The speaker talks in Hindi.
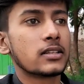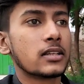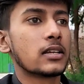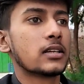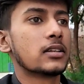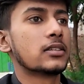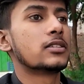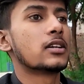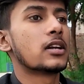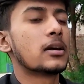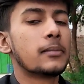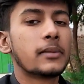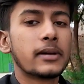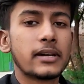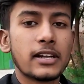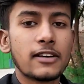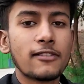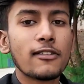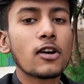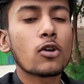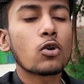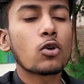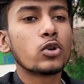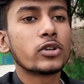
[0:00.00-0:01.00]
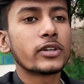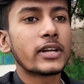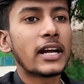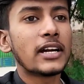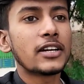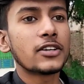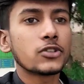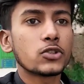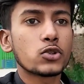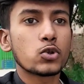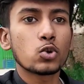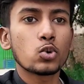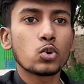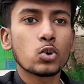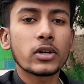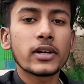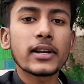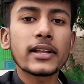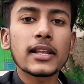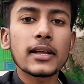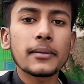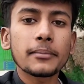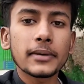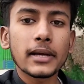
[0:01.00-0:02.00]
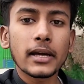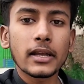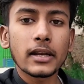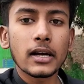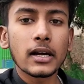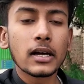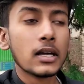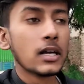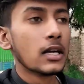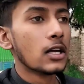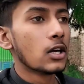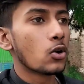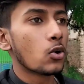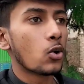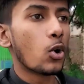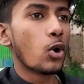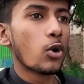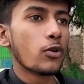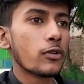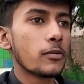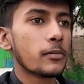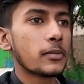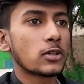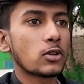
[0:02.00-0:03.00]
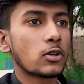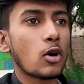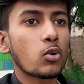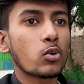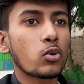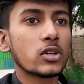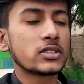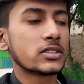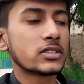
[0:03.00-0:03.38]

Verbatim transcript: तो जरा मैं नवा कंटेंट शुरू करना पियाना वो भी मैं तो